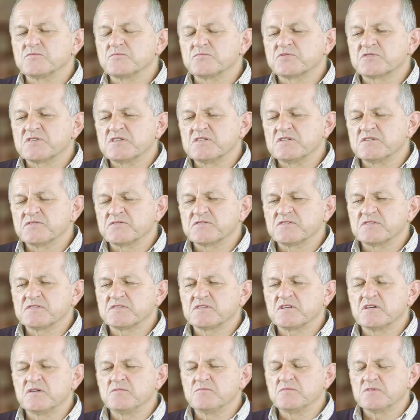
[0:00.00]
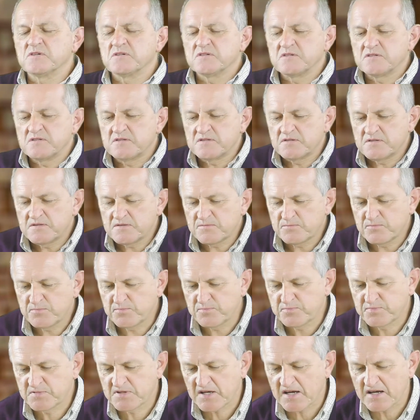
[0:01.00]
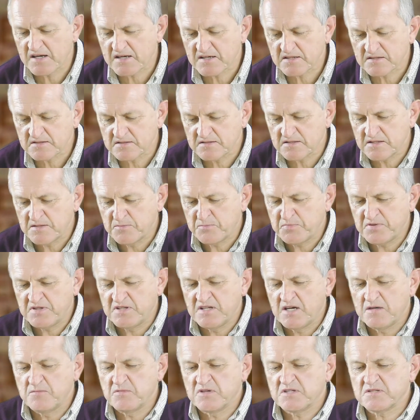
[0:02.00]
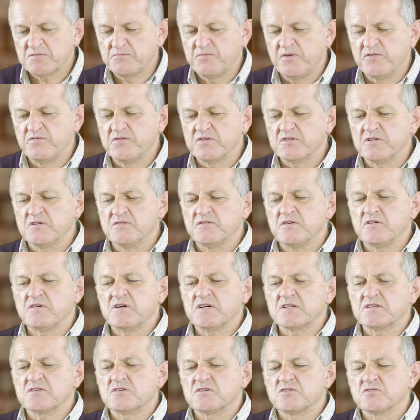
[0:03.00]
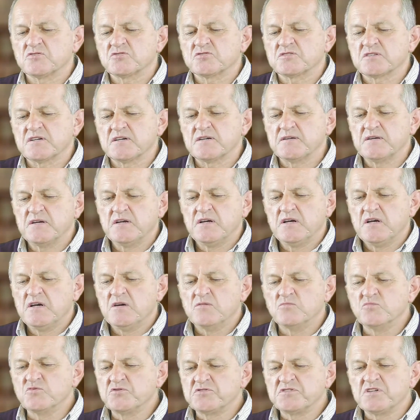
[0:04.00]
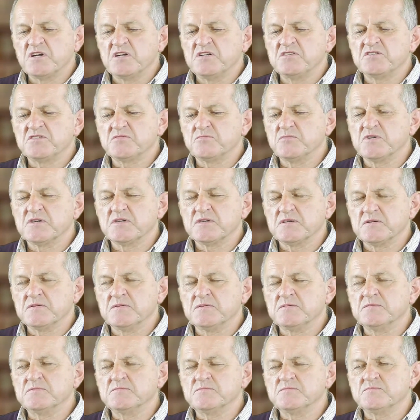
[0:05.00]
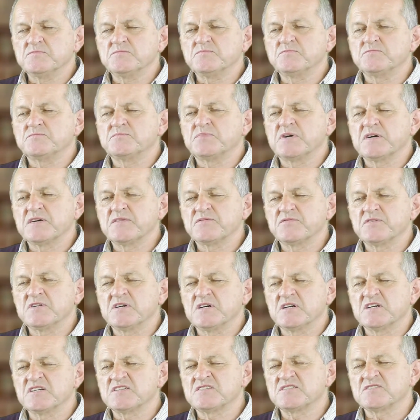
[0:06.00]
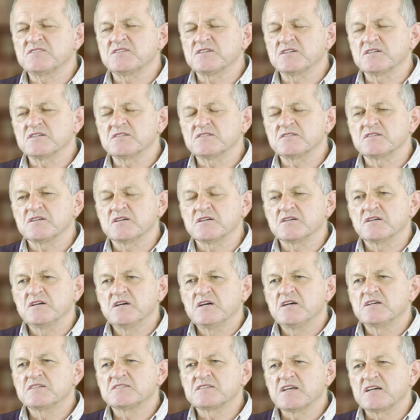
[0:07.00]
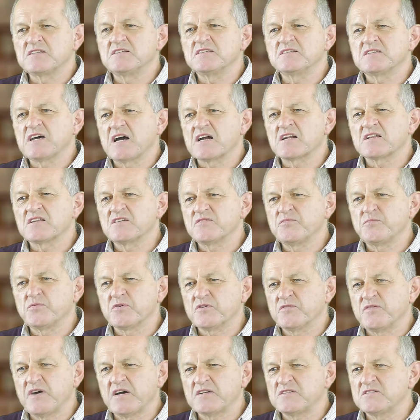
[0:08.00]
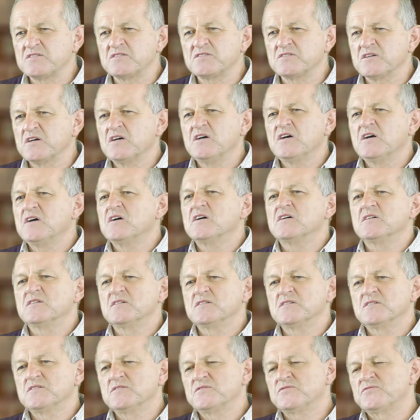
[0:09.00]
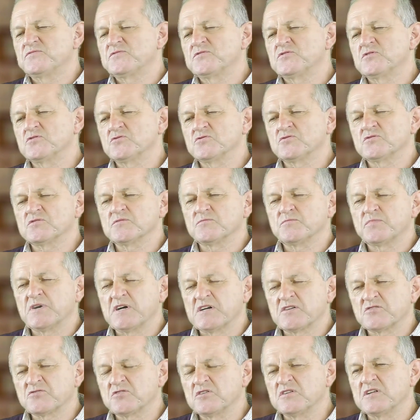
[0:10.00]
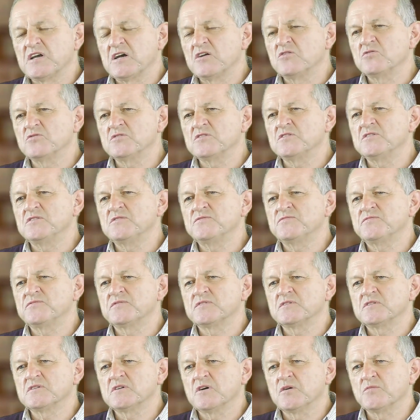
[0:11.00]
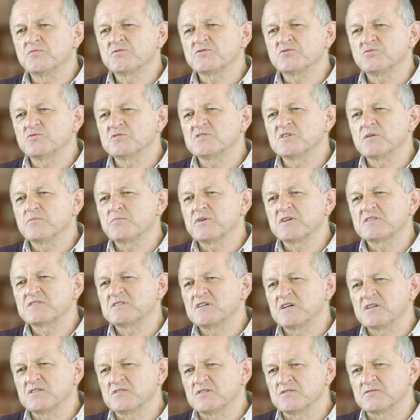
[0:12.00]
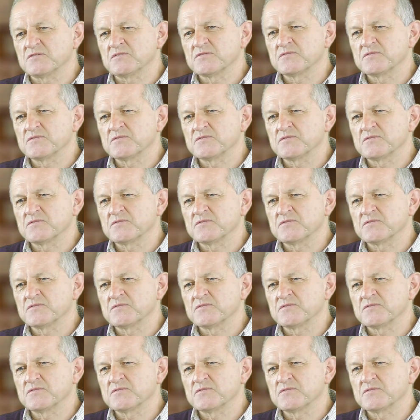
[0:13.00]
Przede wszystkim e, ta e, epidemia spowodowała to, że musieliśmy pewne restrykcje sanitarne wprowadzić wśród personelu i w obsłudze pacjentów.